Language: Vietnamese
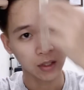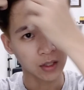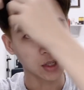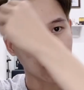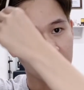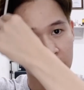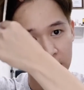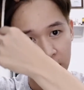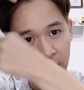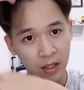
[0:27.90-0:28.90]
rồi
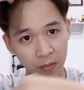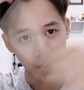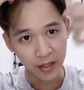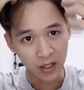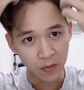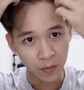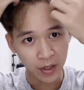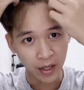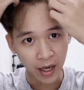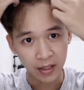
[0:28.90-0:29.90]
sau đó các bạn giữ một
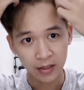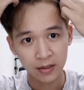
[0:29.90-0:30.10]
bên lại